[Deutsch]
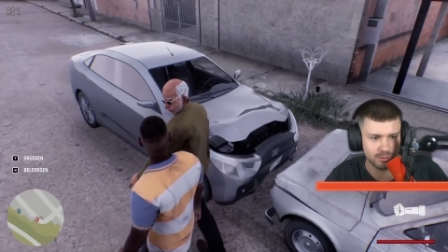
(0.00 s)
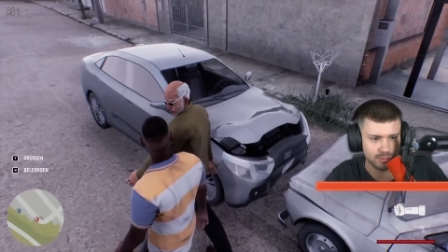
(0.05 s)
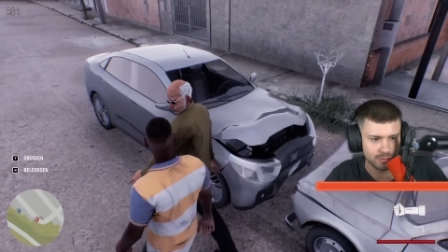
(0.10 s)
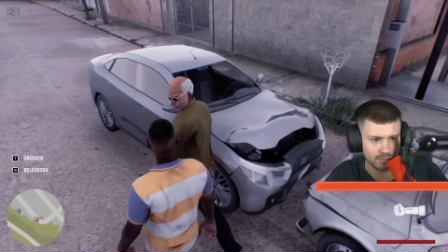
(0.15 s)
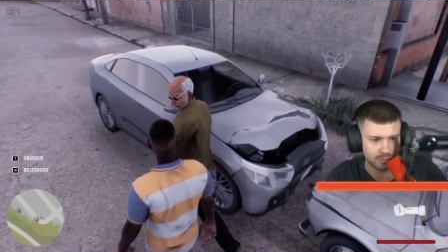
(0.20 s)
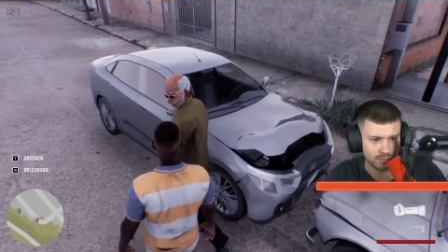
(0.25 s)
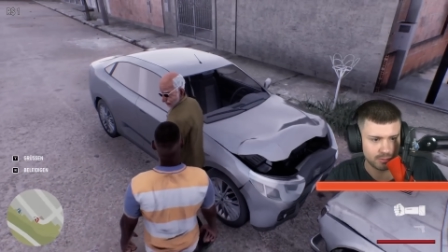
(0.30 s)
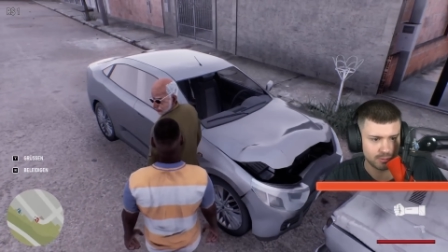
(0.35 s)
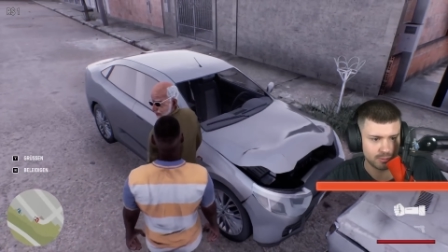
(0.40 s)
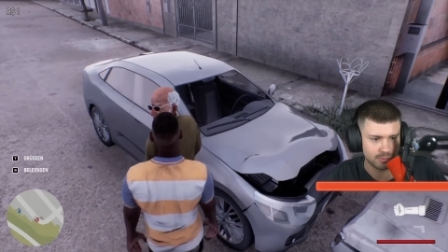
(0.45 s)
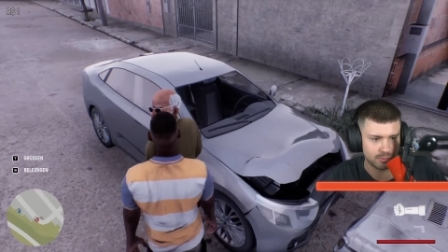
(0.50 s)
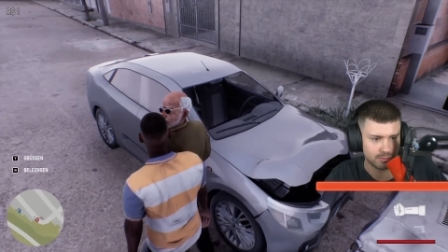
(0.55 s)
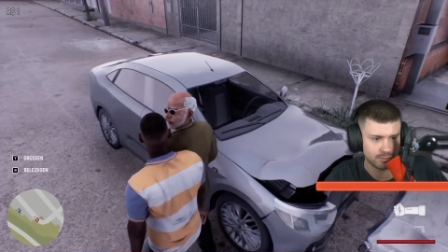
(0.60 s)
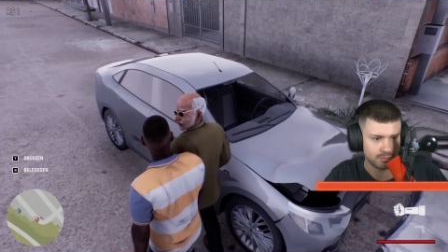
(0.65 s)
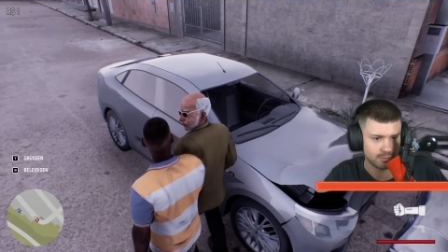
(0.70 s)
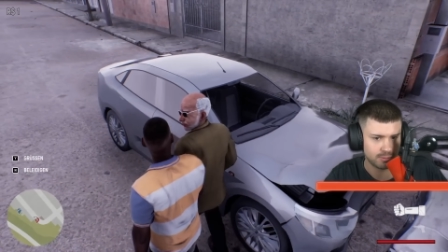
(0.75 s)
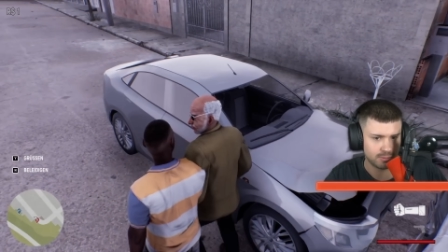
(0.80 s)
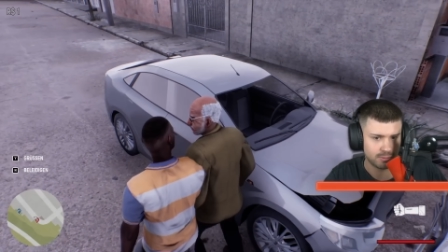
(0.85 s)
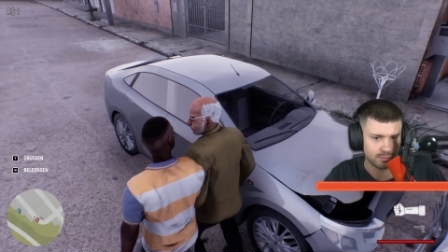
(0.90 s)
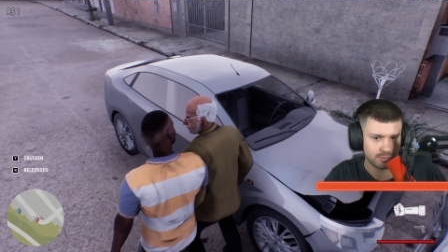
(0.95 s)
Warum
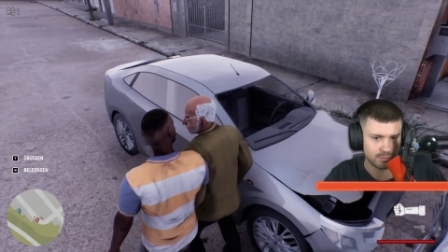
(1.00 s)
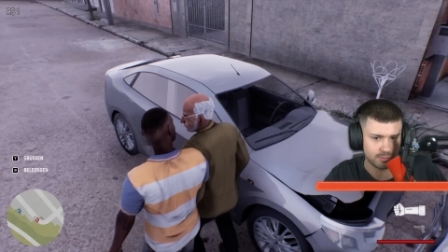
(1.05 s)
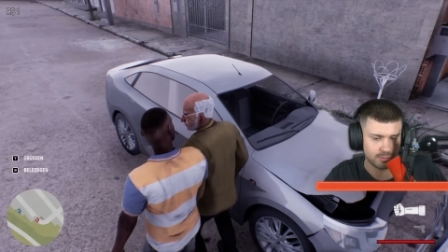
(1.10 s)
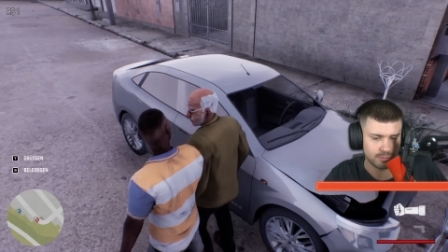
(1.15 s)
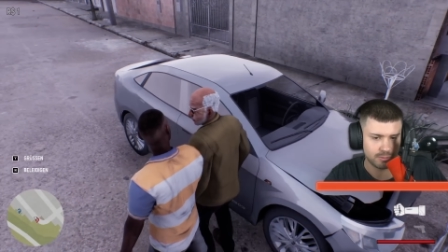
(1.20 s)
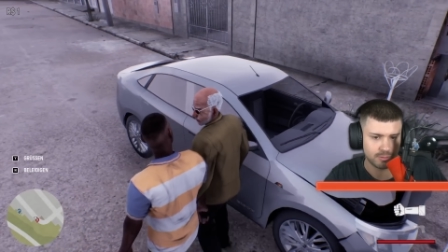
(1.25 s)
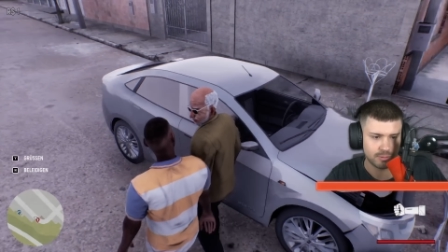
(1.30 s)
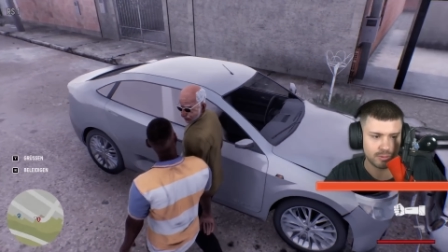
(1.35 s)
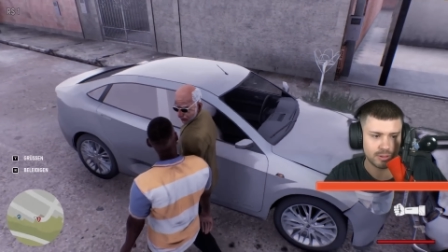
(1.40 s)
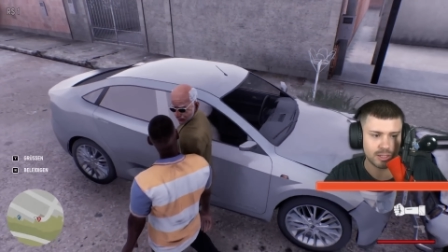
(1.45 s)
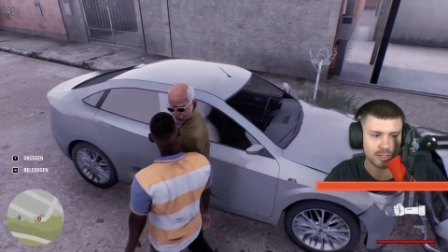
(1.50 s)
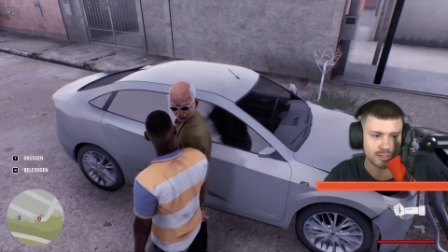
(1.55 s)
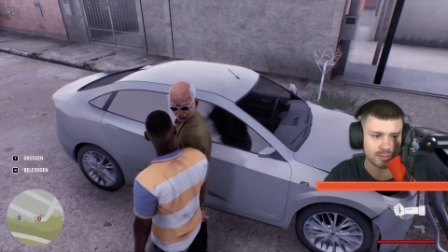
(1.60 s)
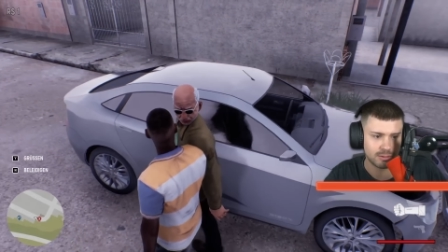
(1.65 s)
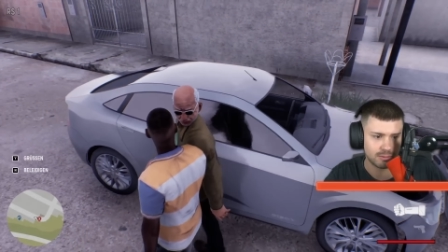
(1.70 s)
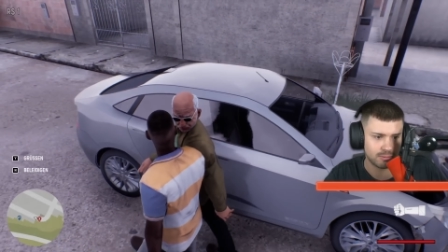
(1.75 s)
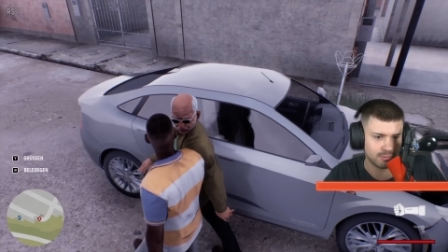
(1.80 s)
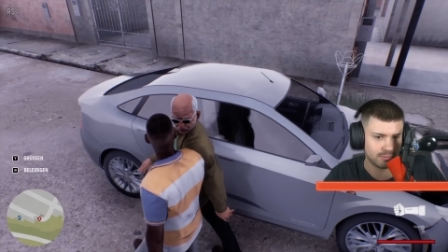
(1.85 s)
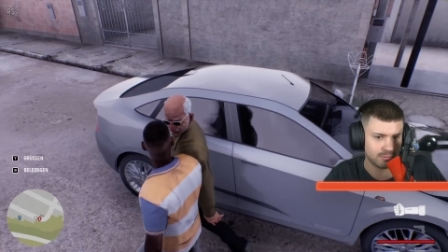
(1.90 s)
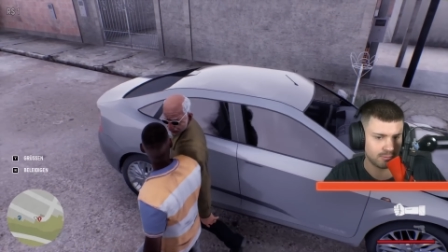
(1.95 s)
beleidigst du mich? Ja,
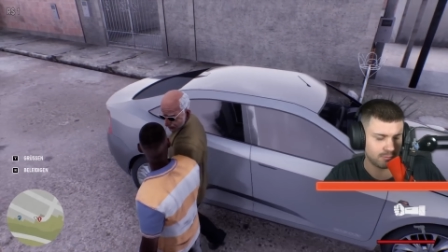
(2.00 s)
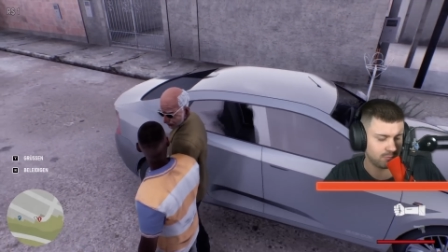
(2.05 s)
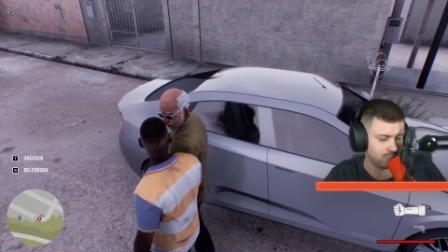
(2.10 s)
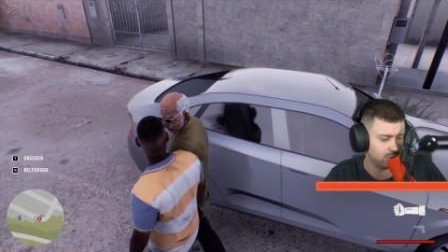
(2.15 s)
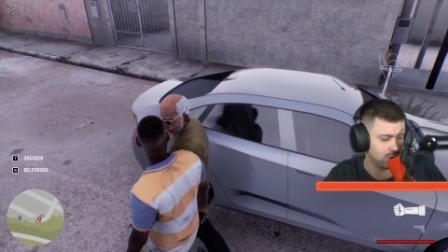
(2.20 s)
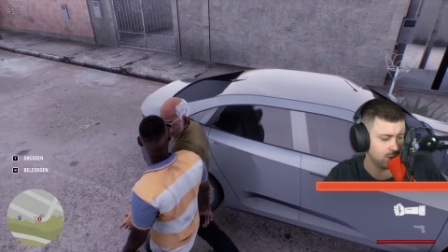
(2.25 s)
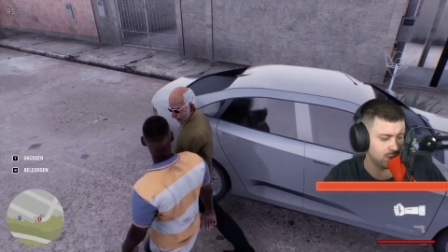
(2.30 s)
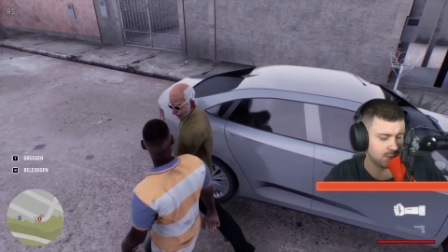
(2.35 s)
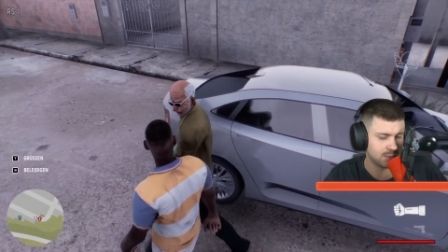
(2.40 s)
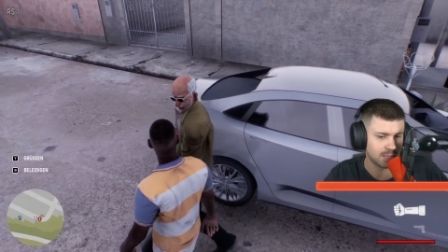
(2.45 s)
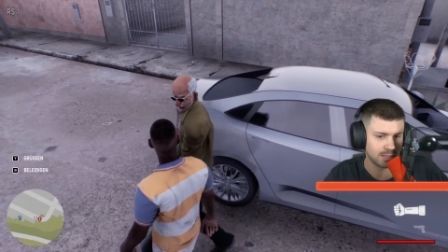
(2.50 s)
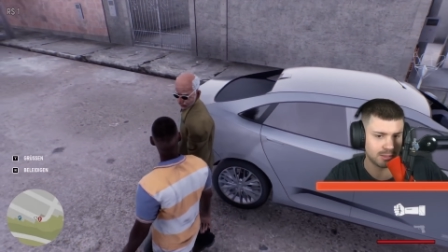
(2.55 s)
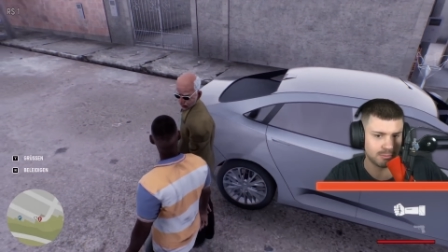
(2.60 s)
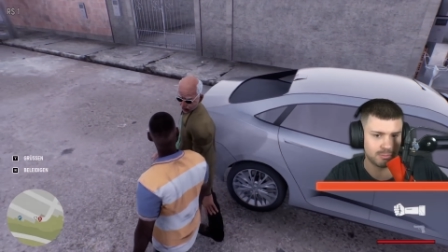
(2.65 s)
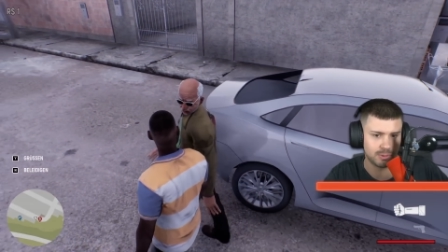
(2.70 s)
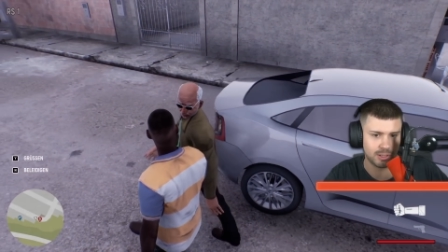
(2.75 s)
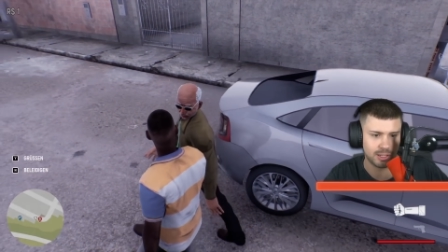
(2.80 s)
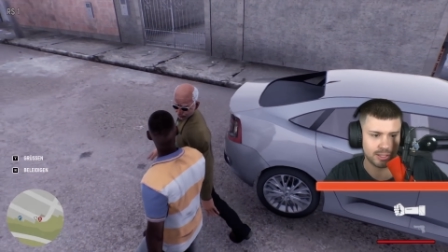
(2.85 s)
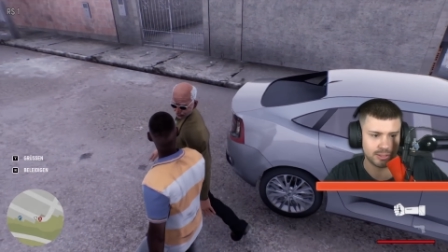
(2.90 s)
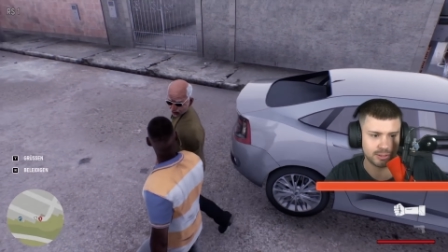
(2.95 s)
wie? Ich kann ihn
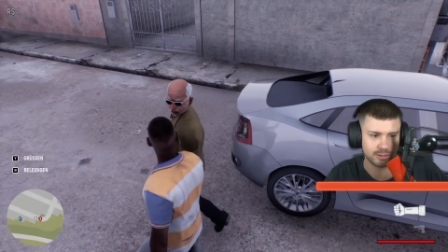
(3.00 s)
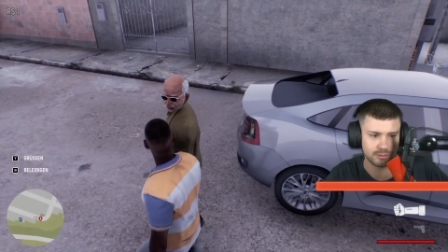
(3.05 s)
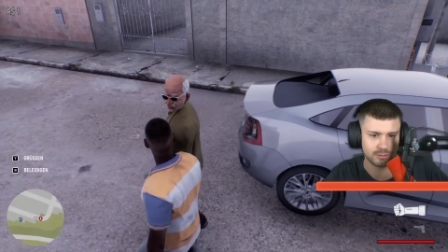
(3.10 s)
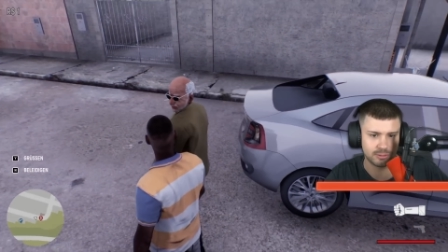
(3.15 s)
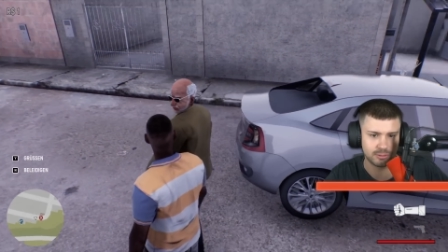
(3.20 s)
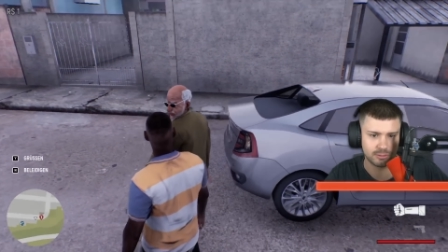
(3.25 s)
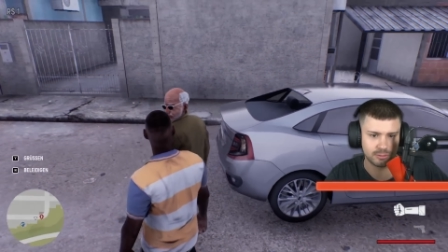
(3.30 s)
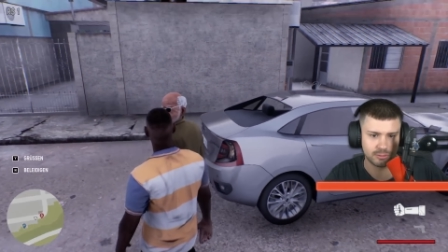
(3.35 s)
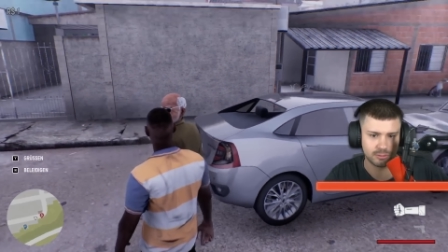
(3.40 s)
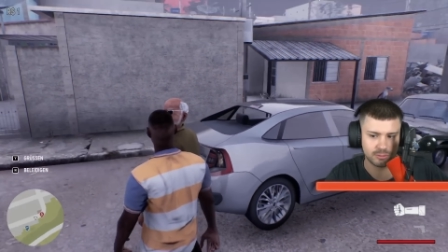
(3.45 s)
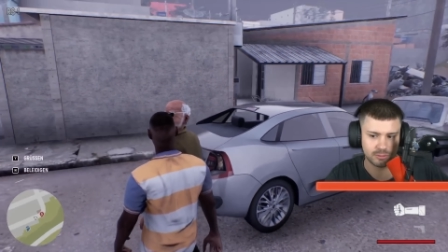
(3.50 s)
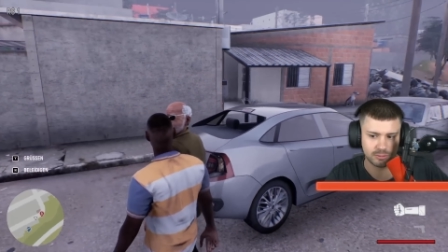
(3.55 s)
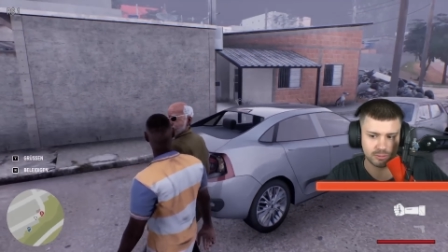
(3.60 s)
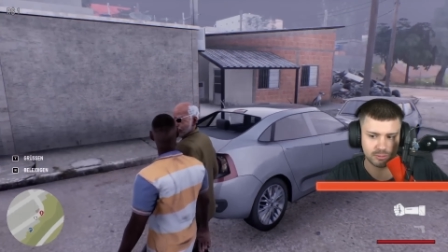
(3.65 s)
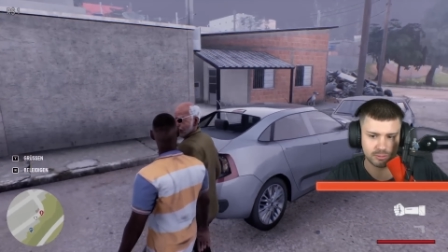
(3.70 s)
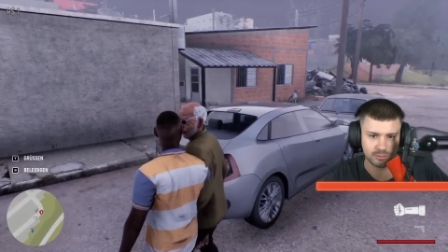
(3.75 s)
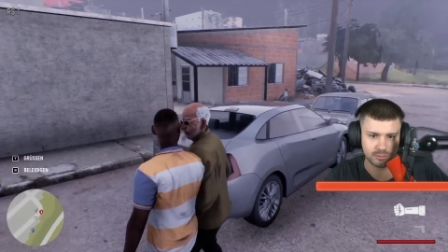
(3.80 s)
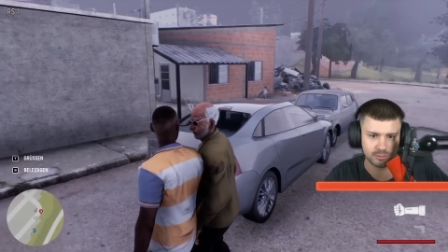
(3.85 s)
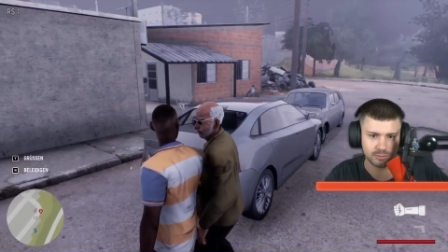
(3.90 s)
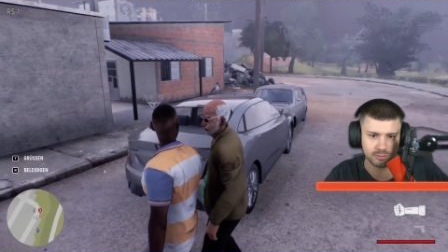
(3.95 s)
beleidigen. Ja, du
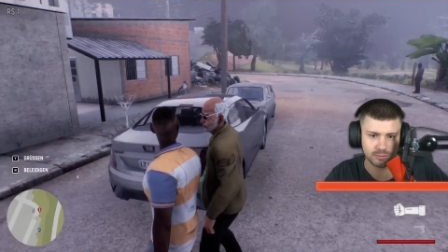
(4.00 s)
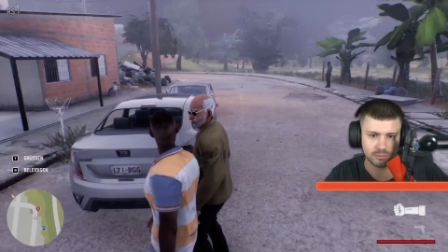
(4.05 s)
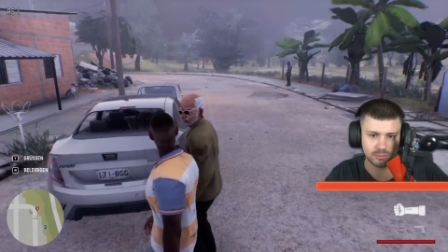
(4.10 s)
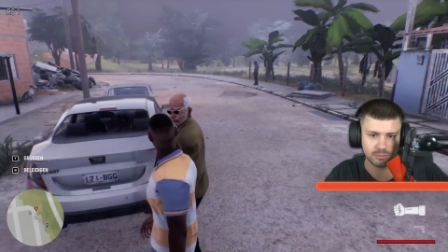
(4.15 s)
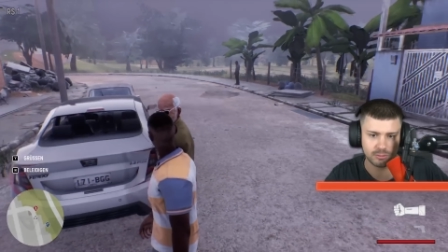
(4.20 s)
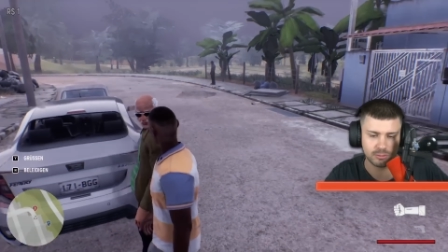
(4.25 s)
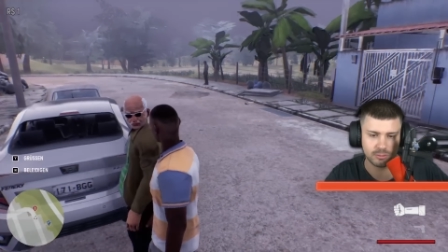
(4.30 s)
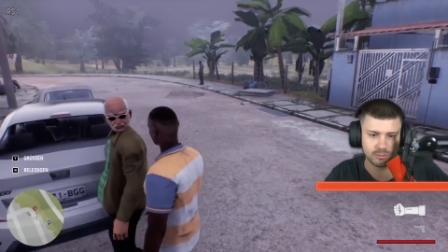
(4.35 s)
bist frech.